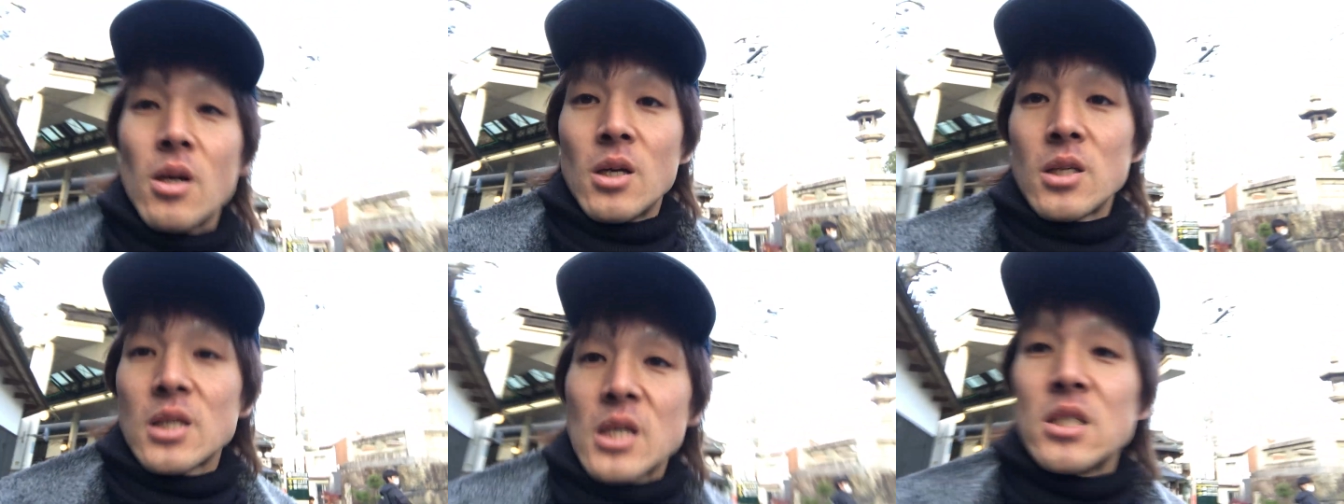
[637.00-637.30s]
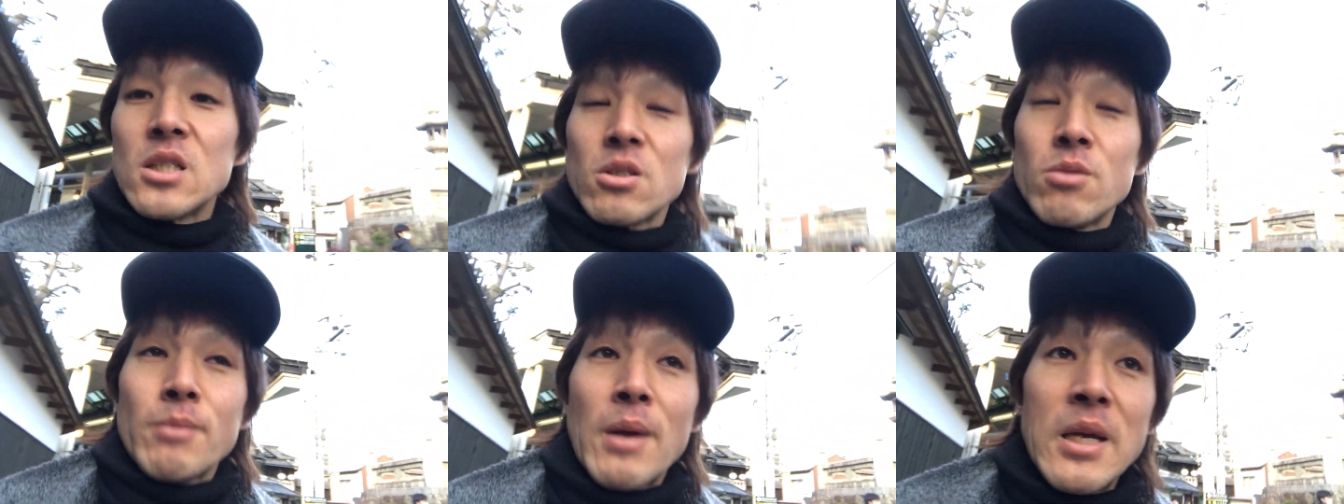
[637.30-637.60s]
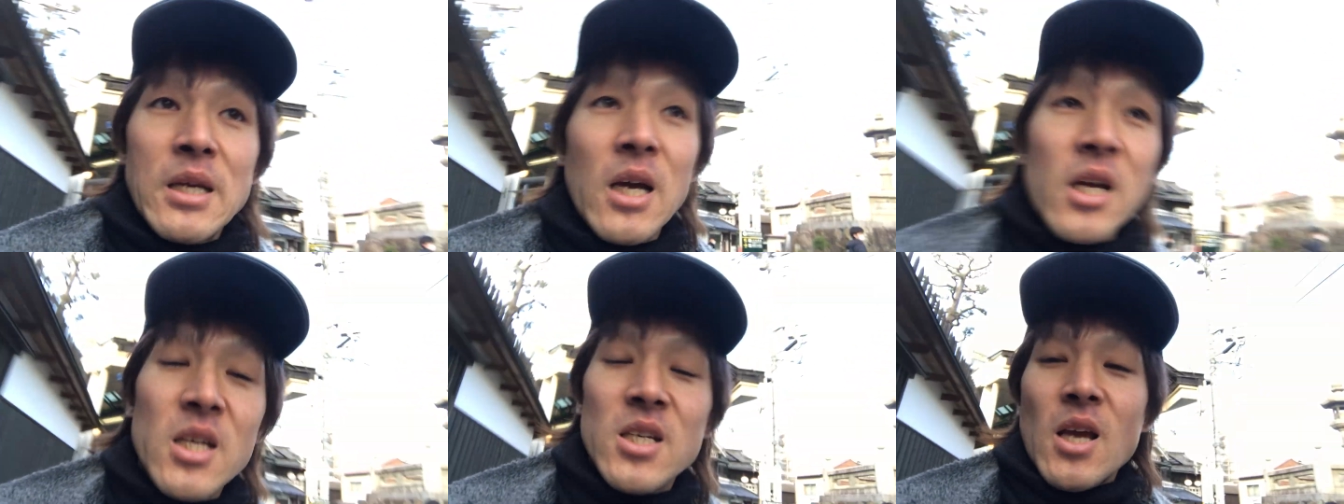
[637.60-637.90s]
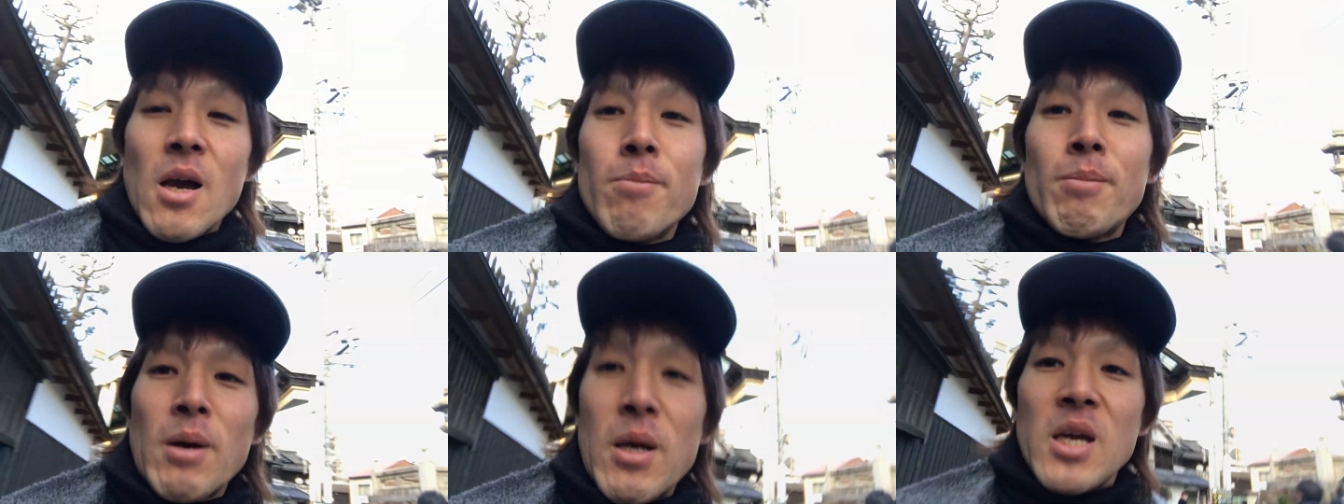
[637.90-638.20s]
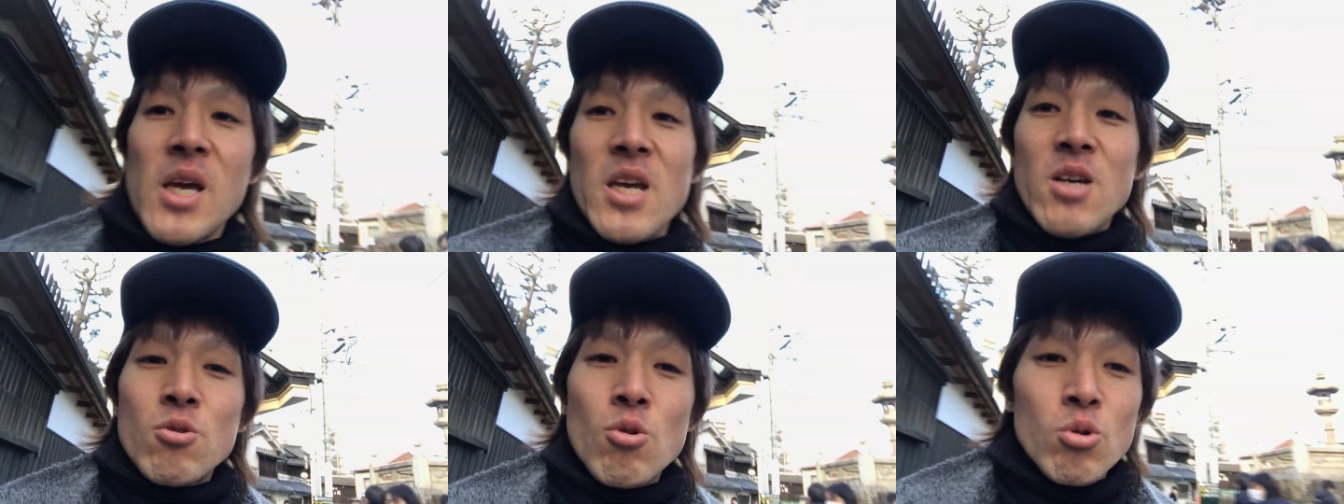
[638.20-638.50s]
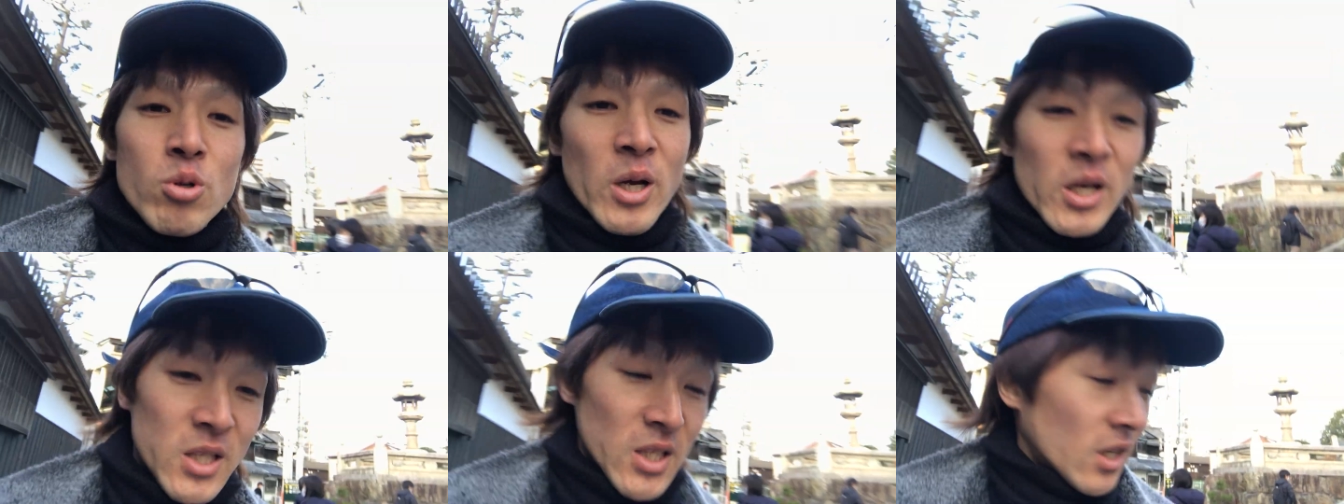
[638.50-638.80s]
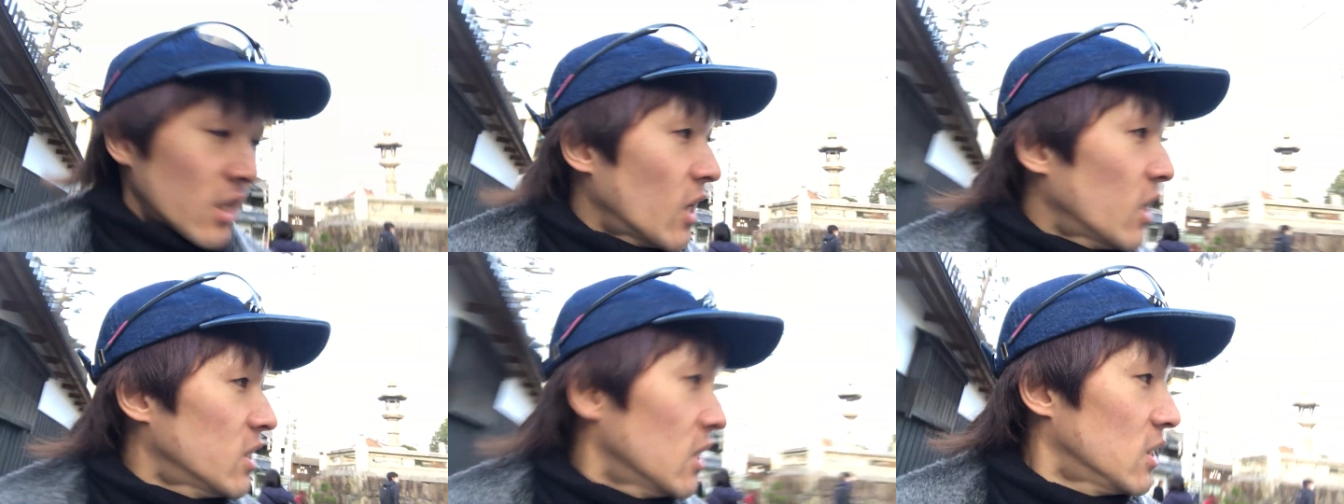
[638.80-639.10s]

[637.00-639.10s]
誕生日面会やっぱり英国やったか